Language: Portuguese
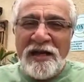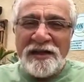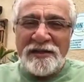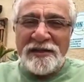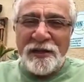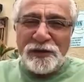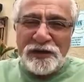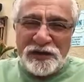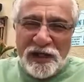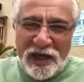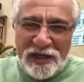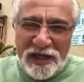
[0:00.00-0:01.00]
que Deus
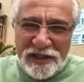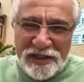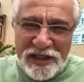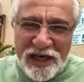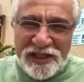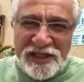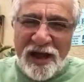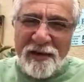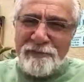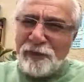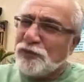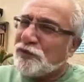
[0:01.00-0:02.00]
estaria já já
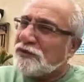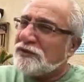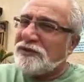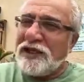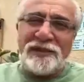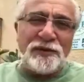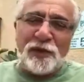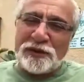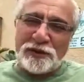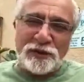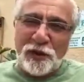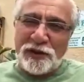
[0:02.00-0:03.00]
mudando a
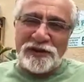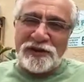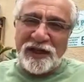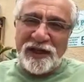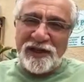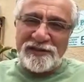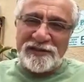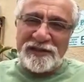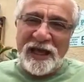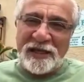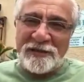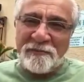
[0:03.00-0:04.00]
sorte daquela
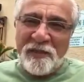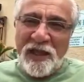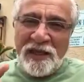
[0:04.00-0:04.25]
cidade.